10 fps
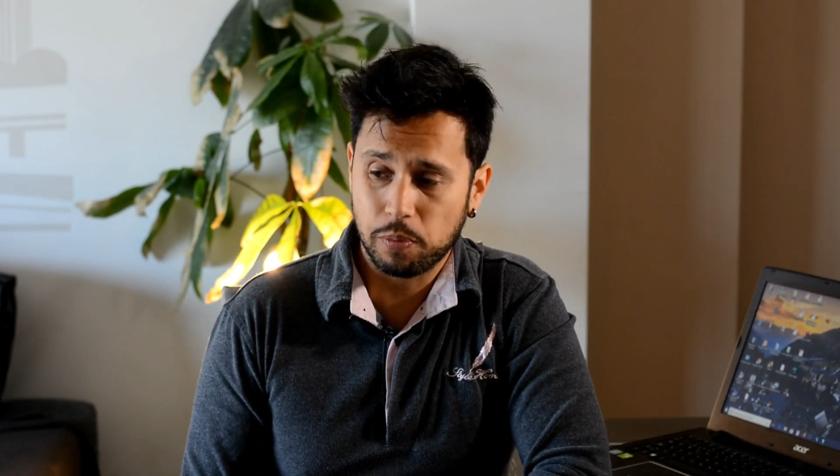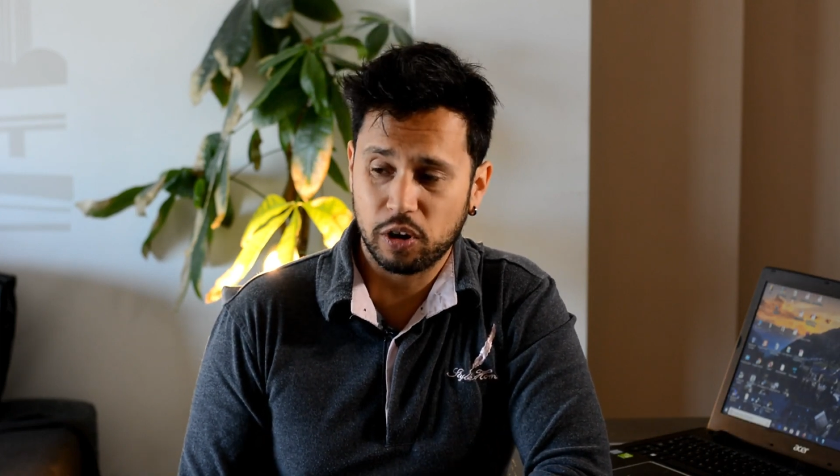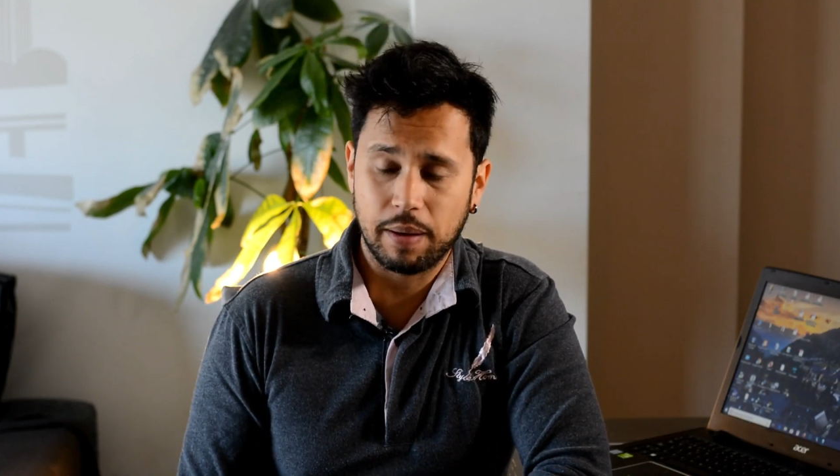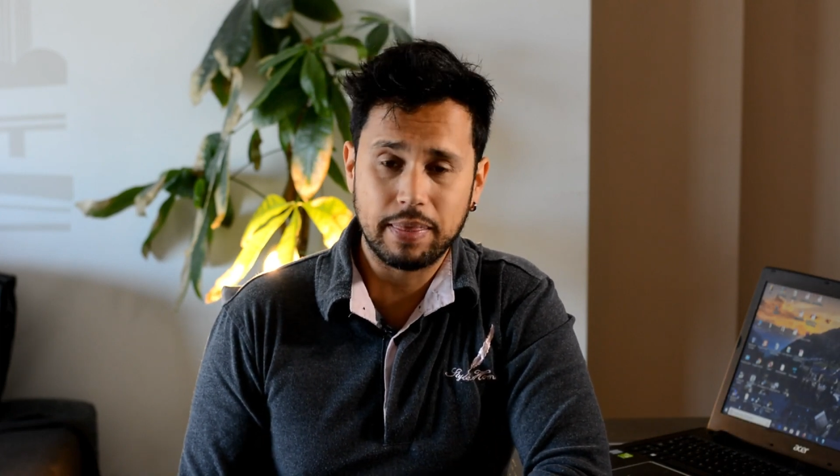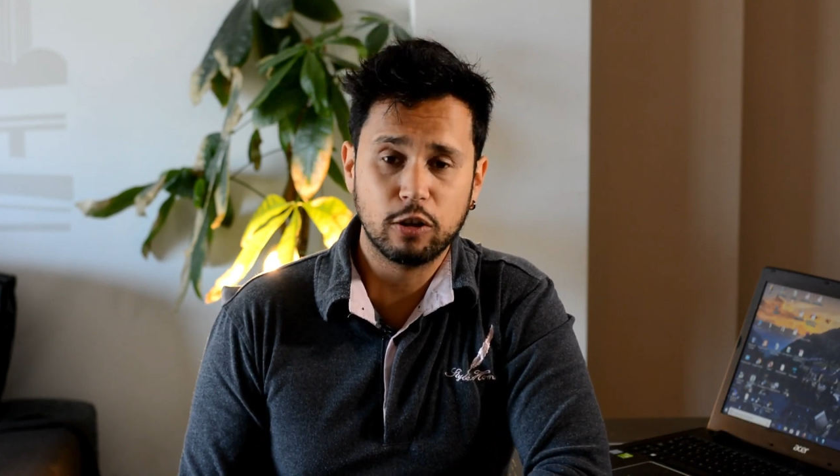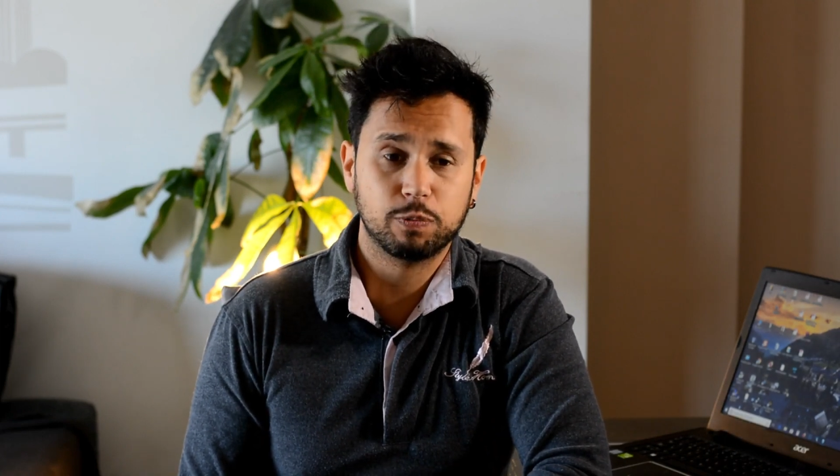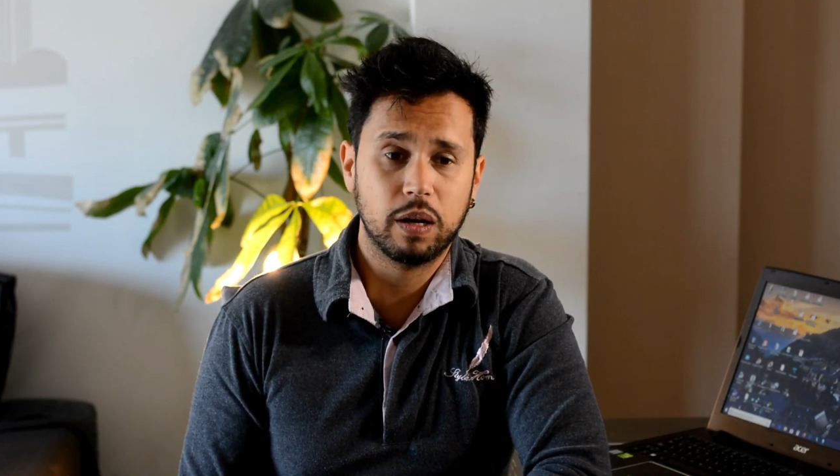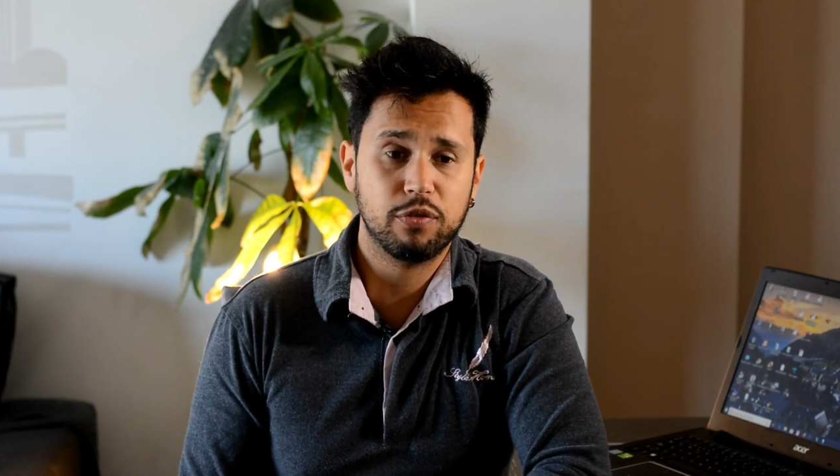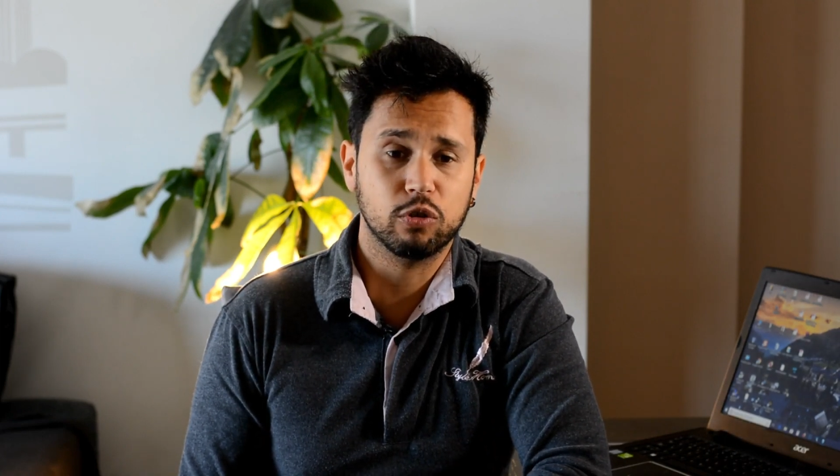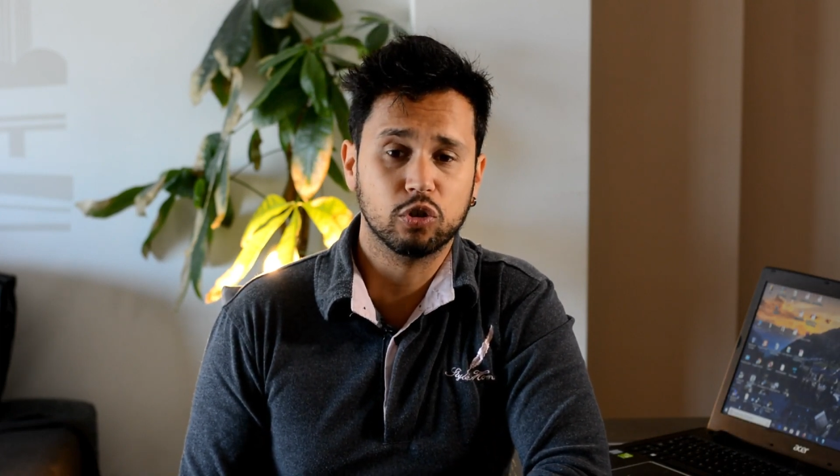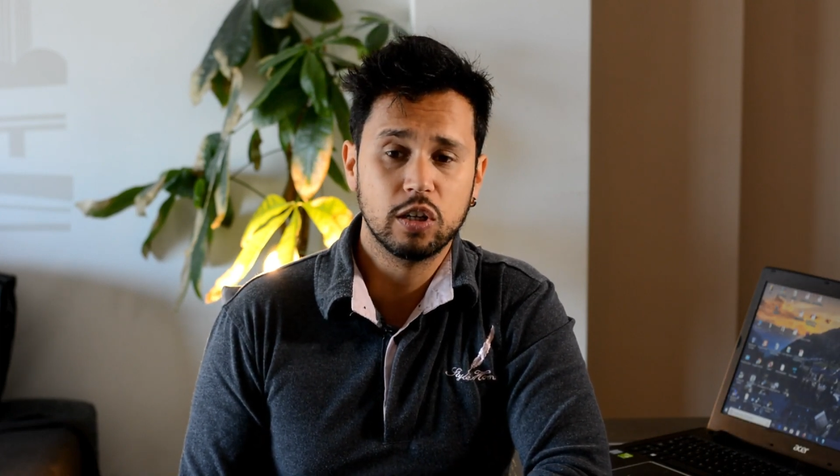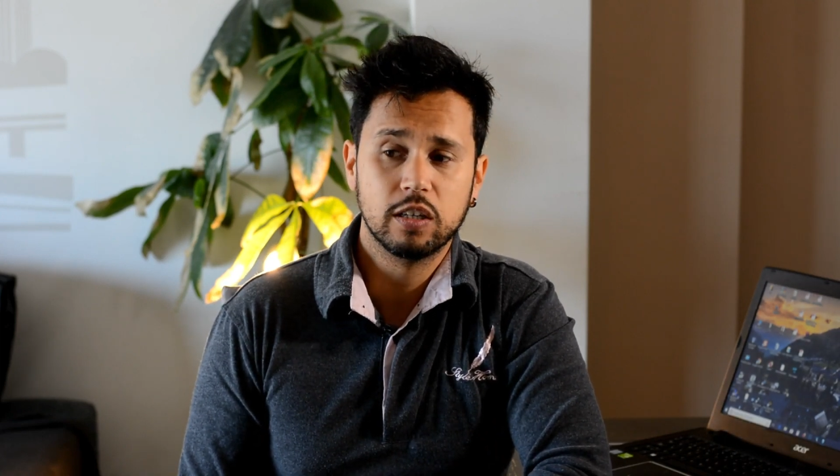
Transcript: porque vende los precios